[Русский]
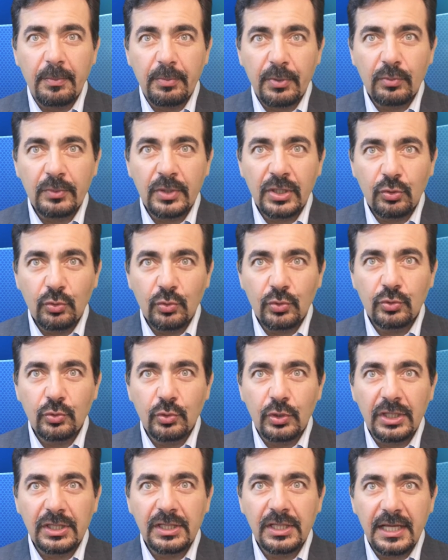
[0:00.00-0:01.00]

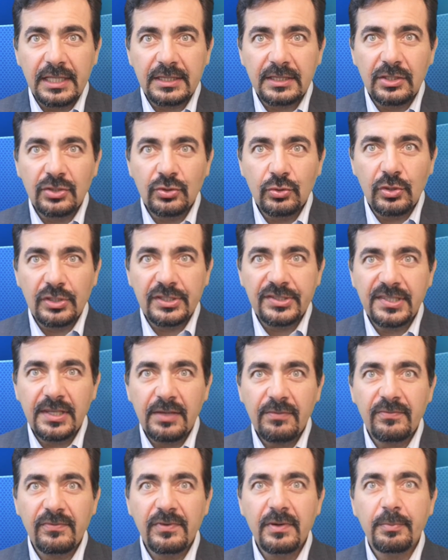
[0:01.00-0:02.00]
промокоду
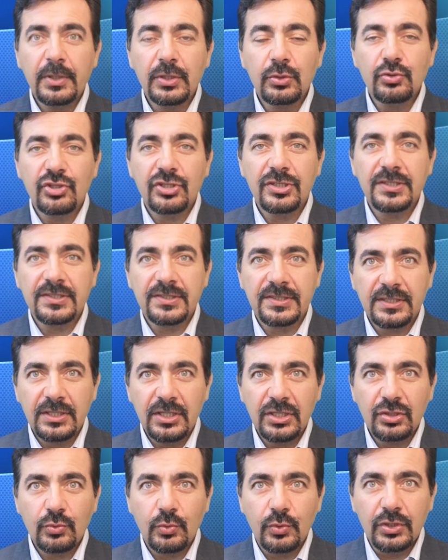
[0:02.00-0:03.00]
LAP07 вы получите
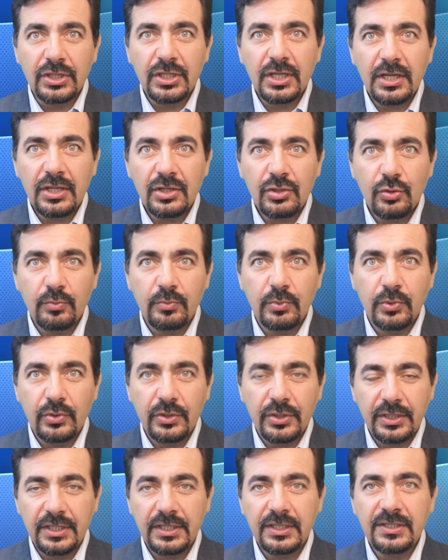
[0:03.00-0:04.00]
скидку на
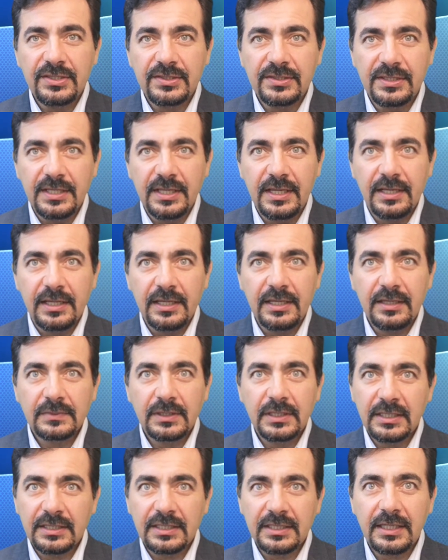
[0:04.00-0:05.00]
любое изделие
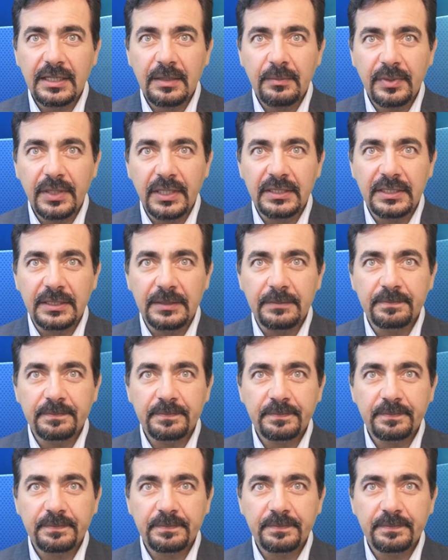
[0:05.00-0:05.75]
этой компании.